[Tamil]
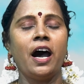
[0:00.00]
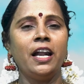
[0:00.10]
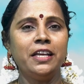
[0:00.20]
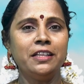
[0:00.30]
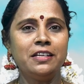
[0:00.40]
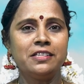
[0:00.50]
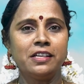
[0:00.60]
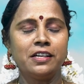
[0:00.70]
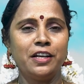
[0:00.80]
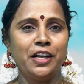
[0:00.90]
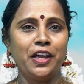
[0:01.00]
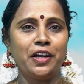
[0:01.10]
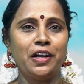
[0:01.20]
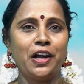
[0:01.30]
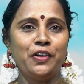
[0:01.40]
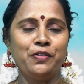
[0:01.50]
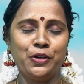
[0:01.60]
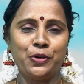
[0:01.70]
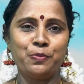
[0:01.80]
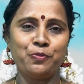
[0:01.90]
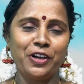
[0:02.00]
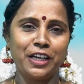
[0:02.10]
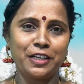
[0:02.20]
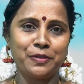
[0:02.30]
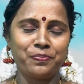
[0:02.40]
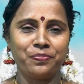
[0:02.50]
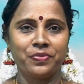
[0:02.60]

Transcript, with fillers: ஆலய தரிசனங்கள் நேயர்கள் அனைவருக்கும் வணக்கம்